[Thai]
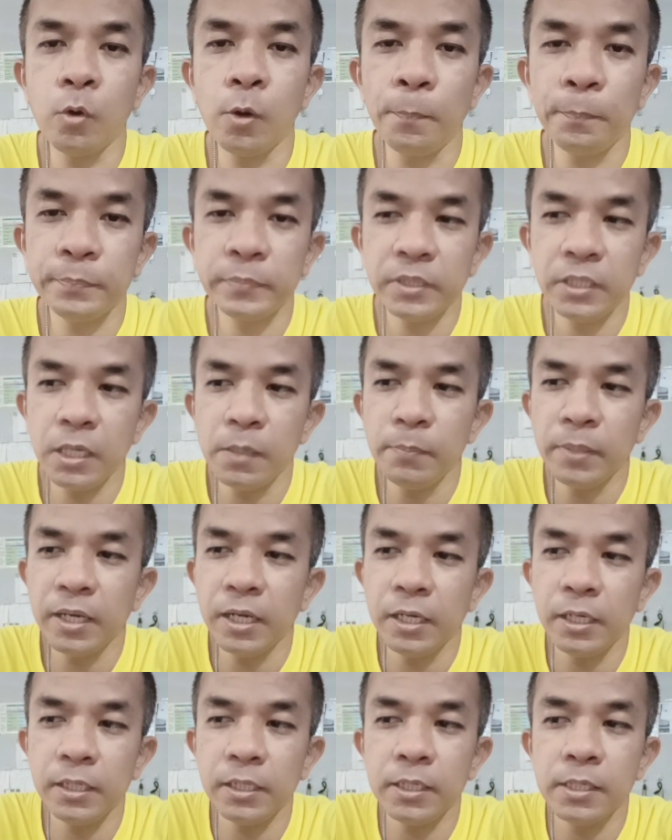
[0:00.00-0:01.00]
บบเติม
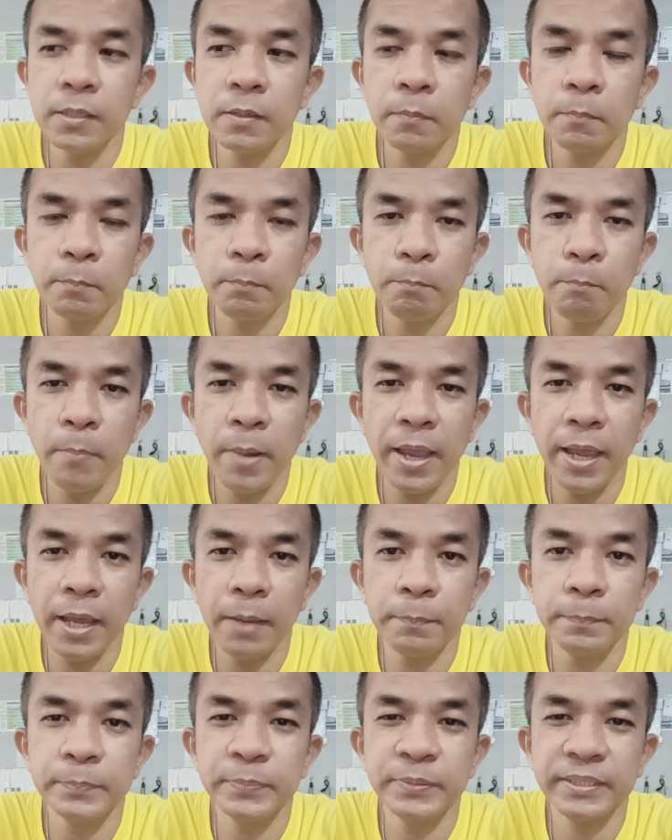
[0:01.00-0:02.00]
เงินแบบ